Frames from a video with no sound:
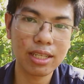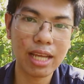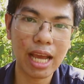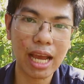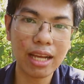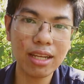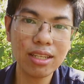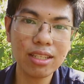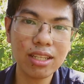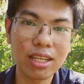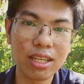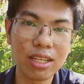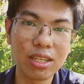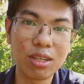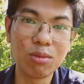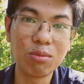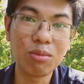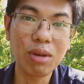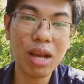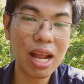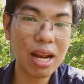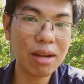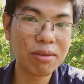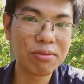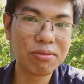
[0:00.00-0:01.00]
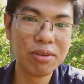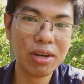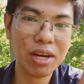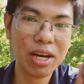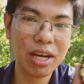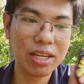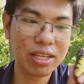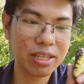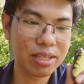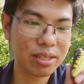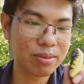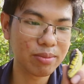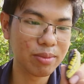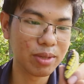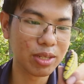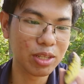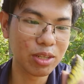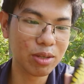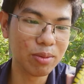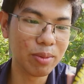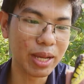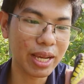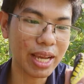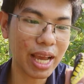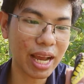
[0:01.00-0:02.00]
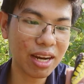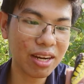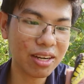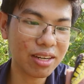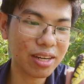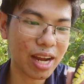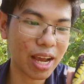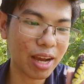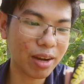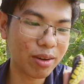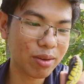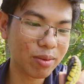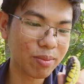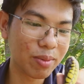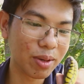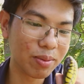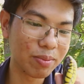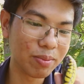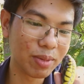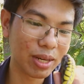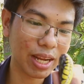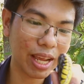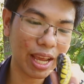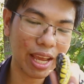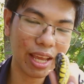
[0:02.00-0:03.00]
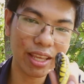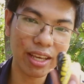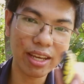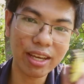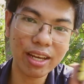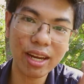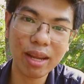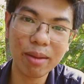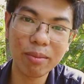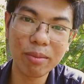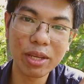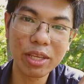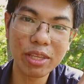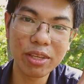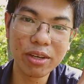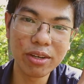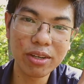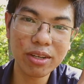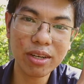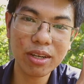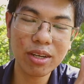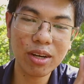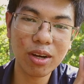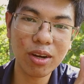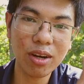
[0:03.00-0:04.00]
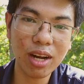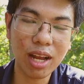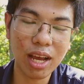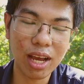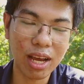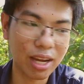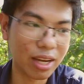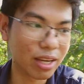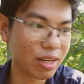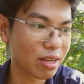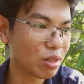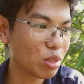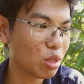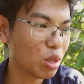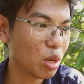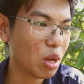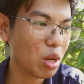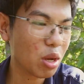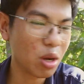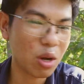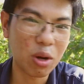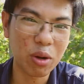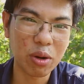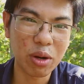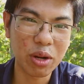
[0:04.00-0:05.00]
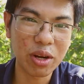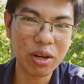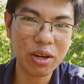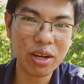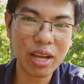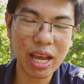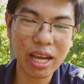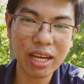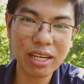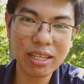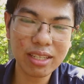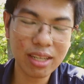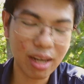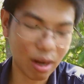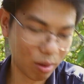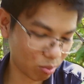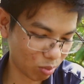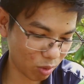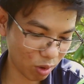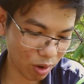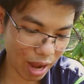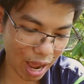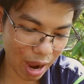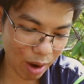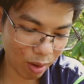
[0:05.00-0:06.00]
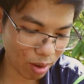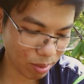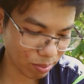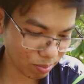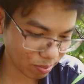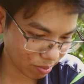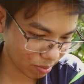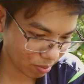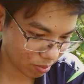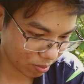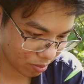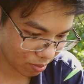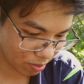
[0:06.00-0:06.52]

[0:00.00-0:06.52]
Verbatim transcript: cắn thì cũng khá là phê mình chưa bị cắn lần nào nhưng mình mình nghe những anh em đi trước nó nói là con này nó cắn độc nó đau lắm